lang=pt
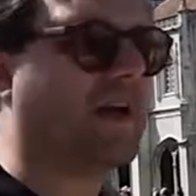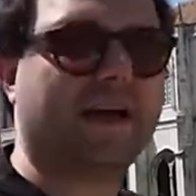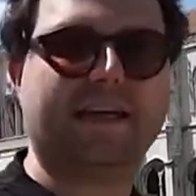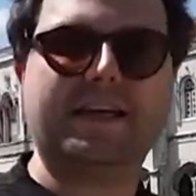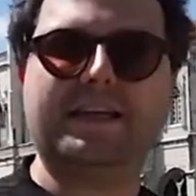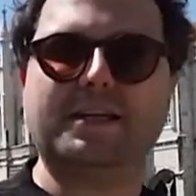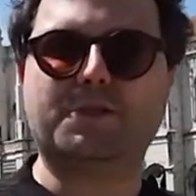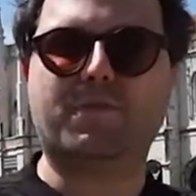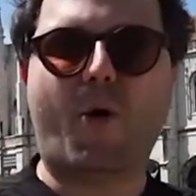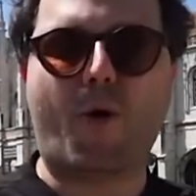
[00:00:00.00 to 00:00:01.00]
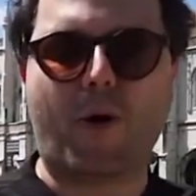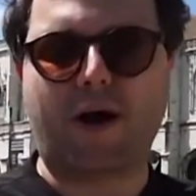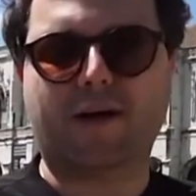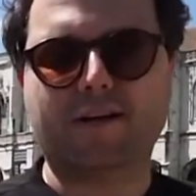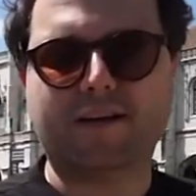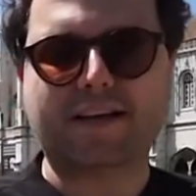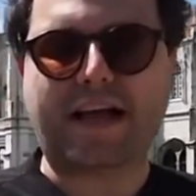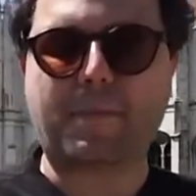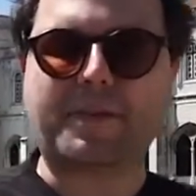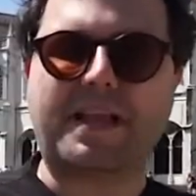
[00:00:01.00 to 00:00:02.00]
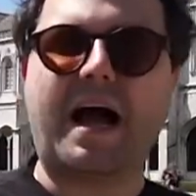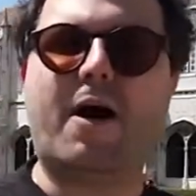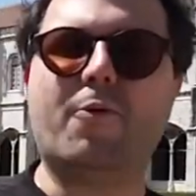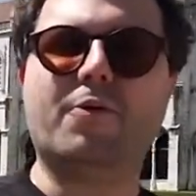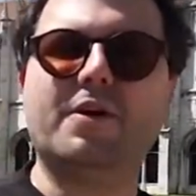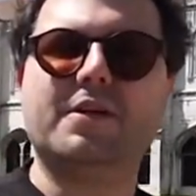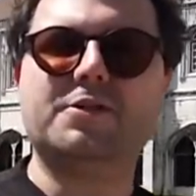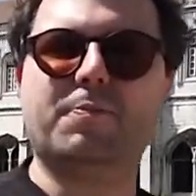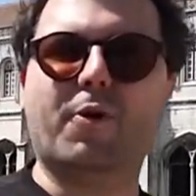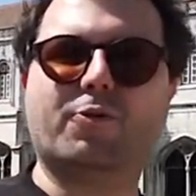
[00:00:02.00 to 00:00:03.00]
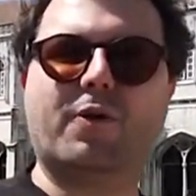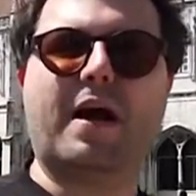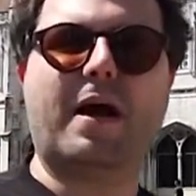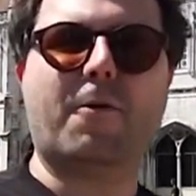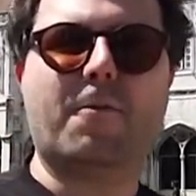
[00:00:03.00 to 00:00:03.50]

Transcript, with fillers: aqui em Lisboa, capital de Portugal.